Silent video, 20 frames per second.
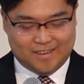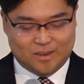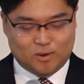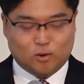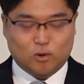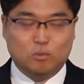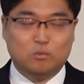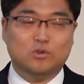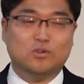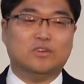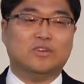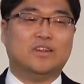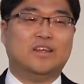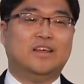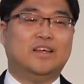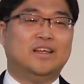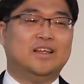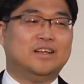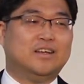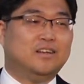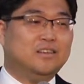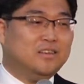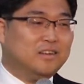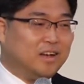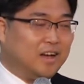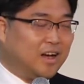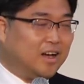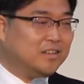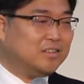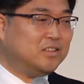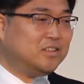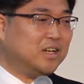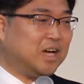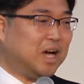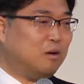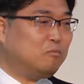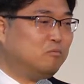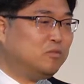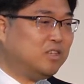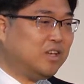여러분 끝까지
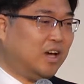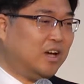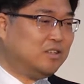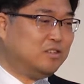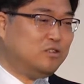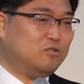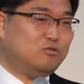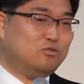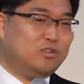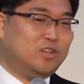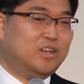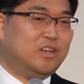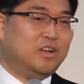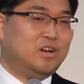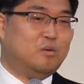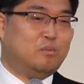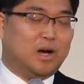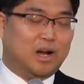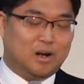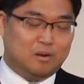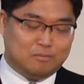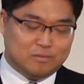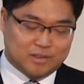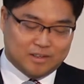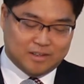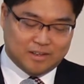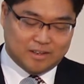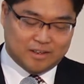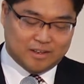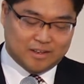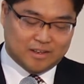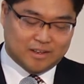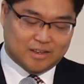감사하실 수 있기를 바랍니다.